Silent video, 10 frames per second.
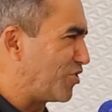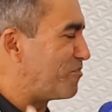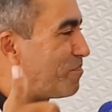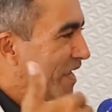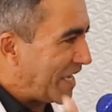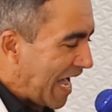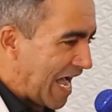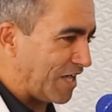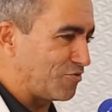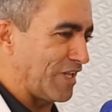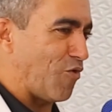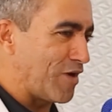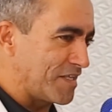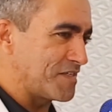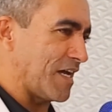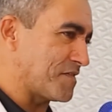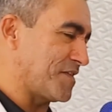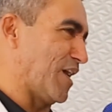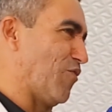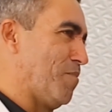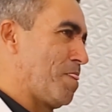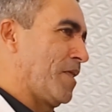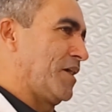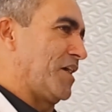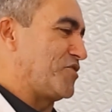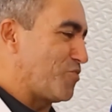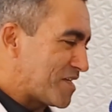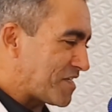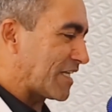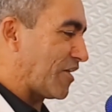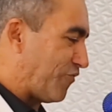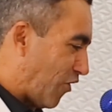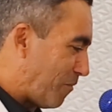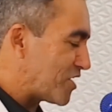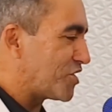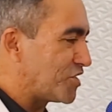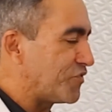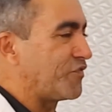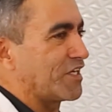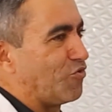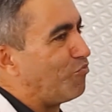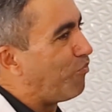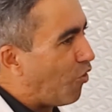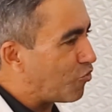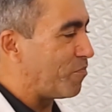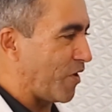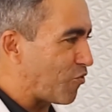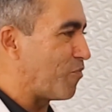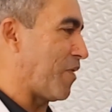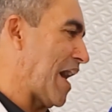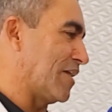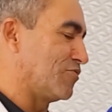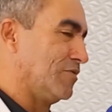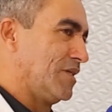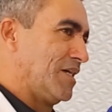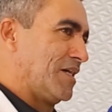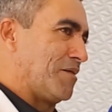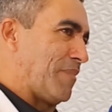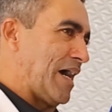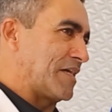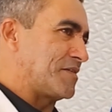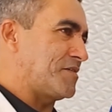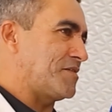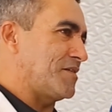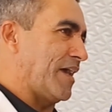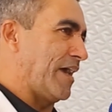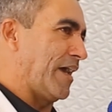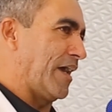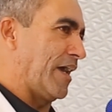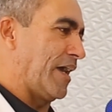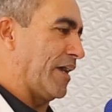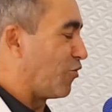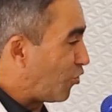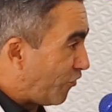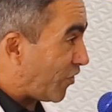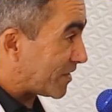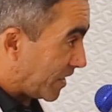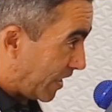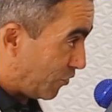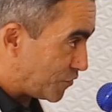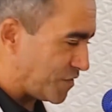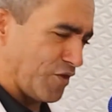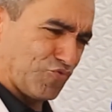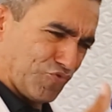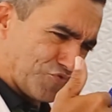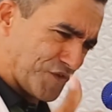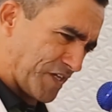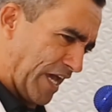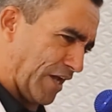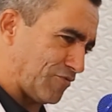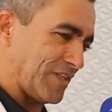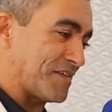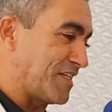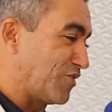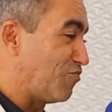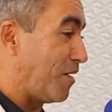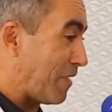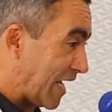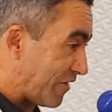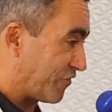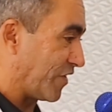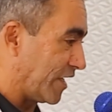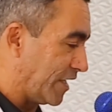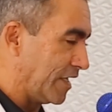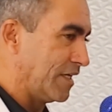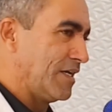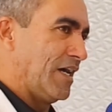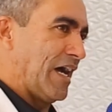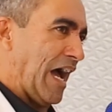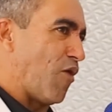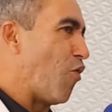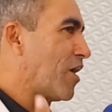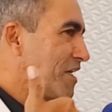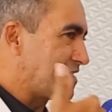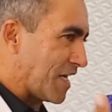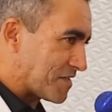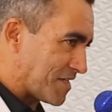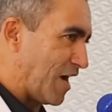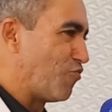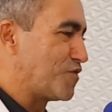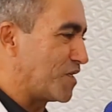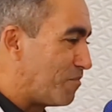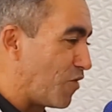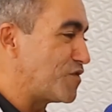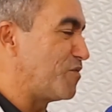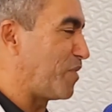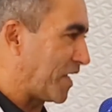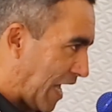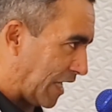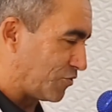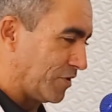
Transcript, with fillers: mundo empenhado na organização. E de uma certa forma a gente fica um pouco preocupado, mas é, Deus deu tudo certo, está sendo uma maravilha, a organização, os irmãos empenhados.